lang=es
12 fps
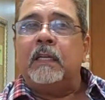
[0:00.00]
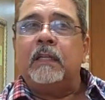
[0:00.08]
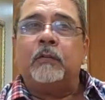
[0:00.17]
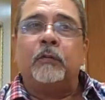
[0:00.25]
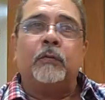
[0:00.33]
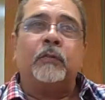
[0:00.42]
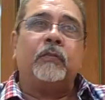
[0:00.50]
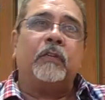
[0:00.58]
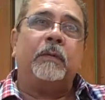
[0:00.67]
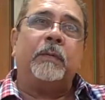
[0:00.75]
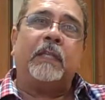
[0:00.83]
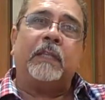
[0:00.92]
Y todo eso
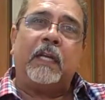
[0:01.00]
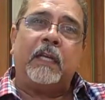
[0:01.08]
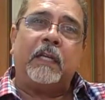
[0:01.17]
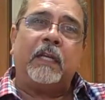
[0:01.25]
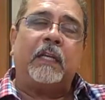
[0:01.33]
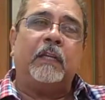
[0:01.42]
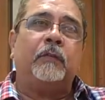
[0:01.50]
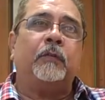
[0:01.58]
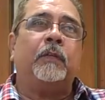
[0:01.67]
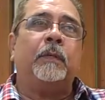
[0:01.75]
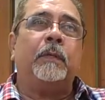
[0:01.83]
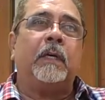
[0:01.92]
debía estar
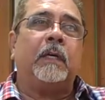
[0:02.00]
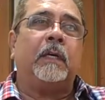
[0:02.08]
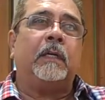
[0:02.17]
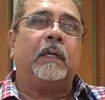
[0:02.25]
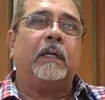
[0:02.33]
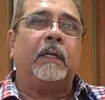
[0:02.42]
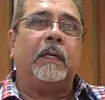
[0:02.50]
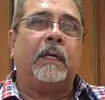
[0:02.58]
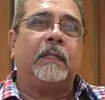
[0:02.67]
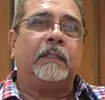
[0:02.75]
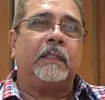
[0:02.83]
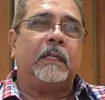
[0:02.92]
escrito, debía eh,
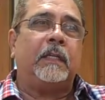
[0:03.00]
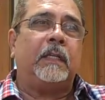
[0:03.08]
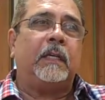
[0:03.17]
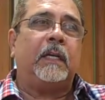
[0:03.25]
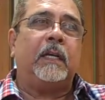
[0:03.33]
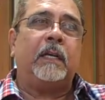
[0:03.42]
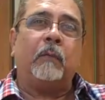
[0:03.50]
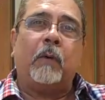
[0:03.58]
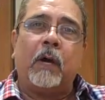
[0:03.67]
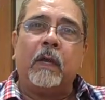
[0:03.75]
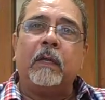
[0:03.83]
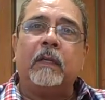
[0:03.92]
legarse en el
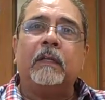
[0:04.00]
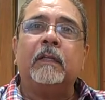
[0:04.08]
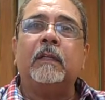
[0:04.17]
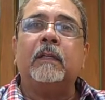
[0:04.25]
lenguaje,